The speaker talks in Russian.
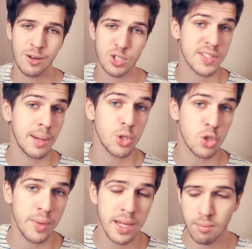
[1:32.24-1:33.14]
И уже в самой
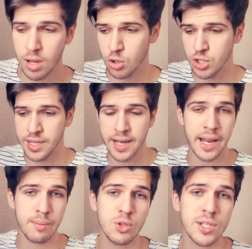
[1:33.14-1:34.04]
трубе, лежа на
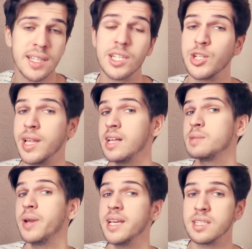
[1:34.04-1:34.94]
горе мусора,
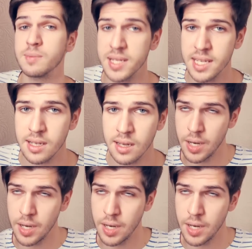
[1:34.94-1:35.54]
дожидалась приезда спасателей.